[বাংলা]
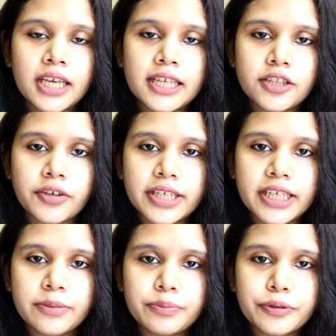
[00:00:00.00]
হেলথ অনেক
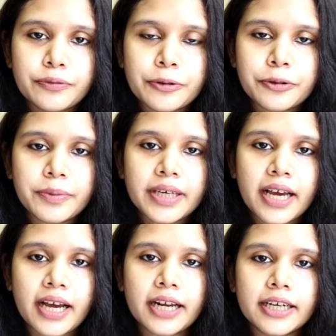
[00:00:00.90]
ইম্প্রুভ করবে
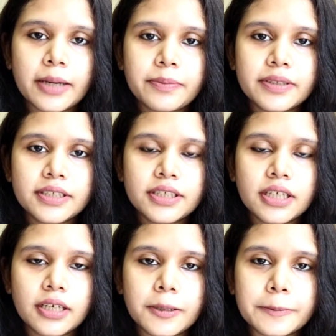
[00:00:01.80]
আর আপনাদের
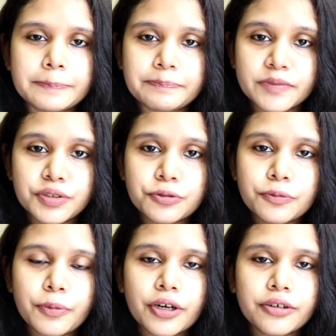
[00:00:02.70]
চুল
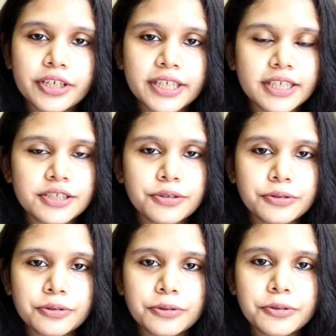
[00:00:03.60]
পড়াও অনেকাংশে
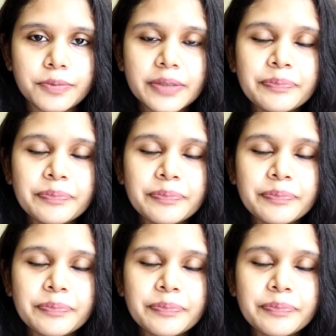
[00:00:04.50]
রোধ করবে